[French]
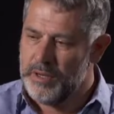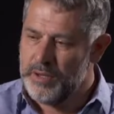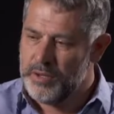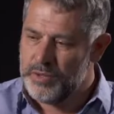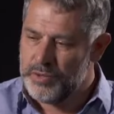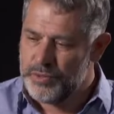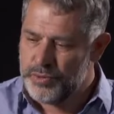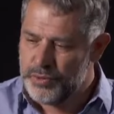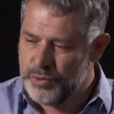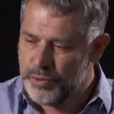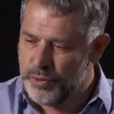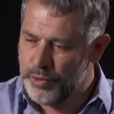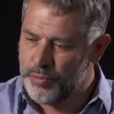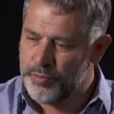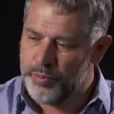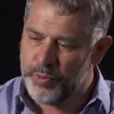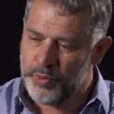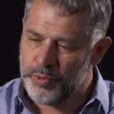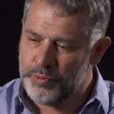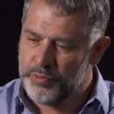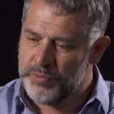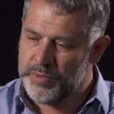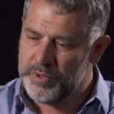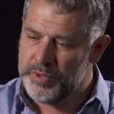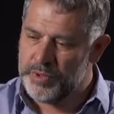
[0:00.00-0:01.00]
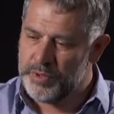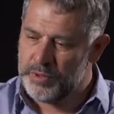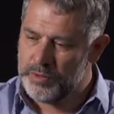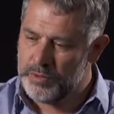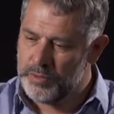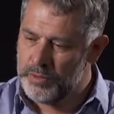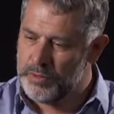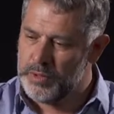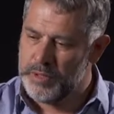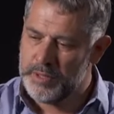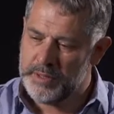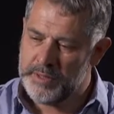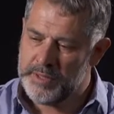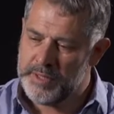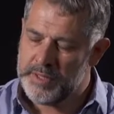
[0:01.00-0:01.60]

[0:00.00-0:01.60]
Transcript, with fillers: se reproduire, donner une